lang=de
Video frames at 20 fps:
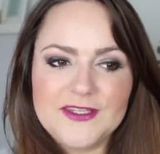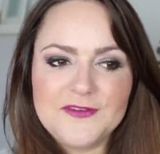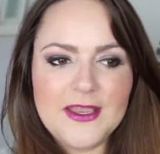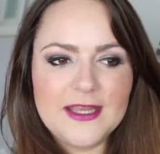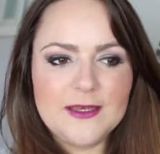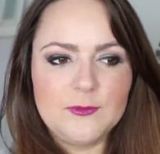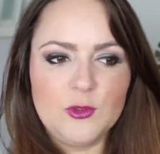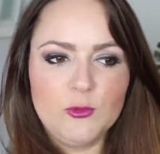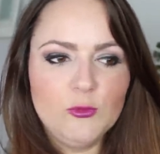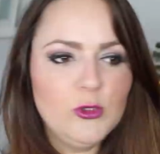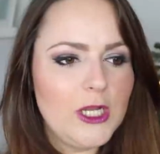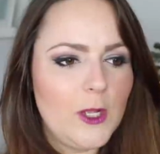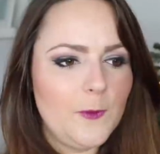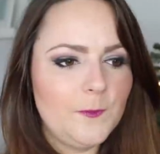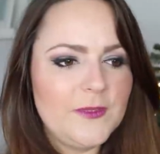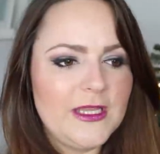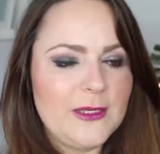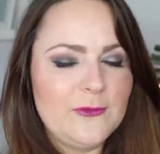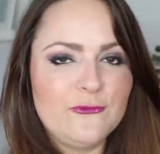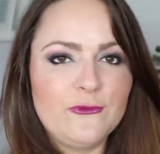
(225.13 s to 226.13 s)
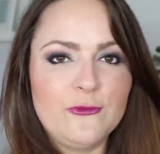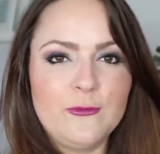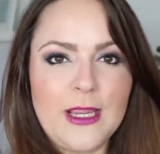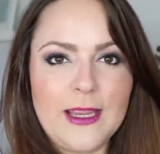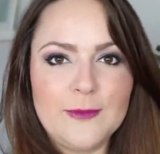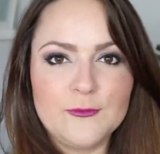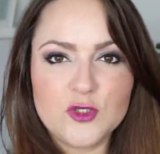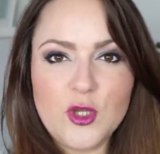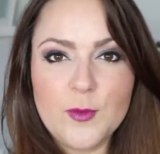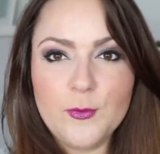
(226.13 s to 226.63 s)
Ich werde mir Urlaub nehmen von
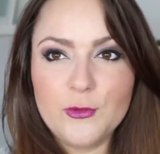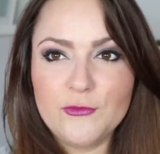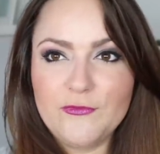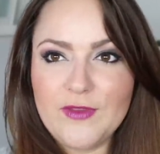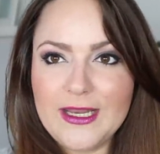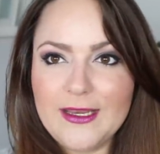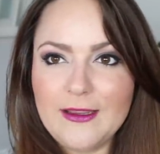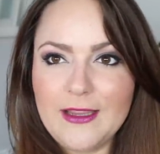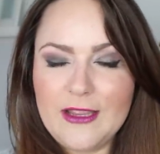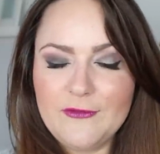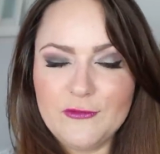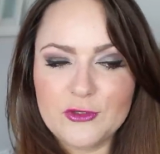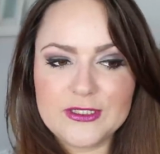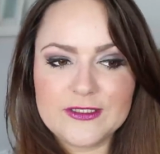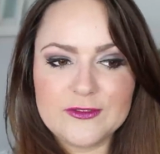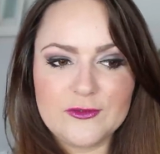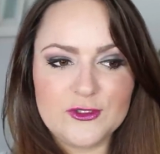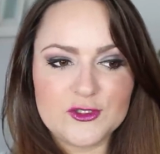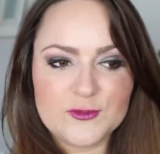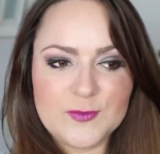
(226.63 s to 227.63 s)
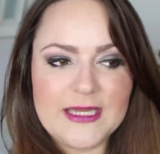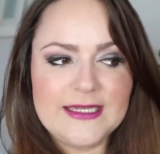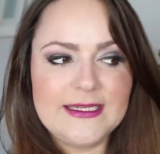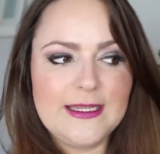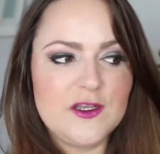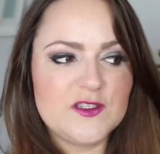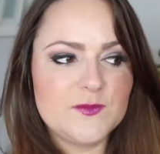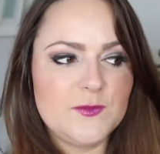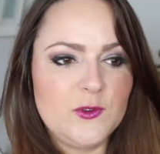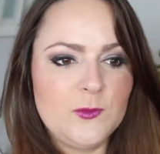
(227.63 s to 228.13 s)
meinem Job und werde wirklich so eine
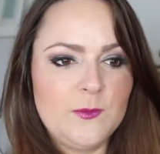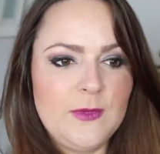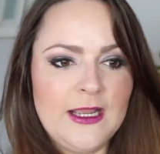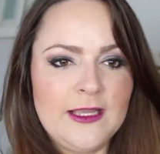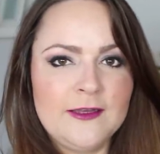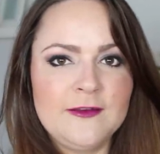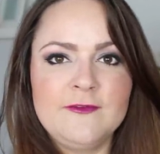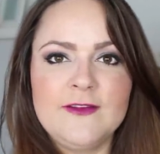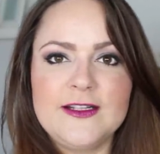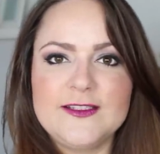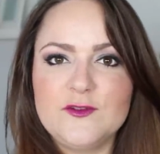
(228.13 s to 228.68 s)
Sprecherausbildung machen,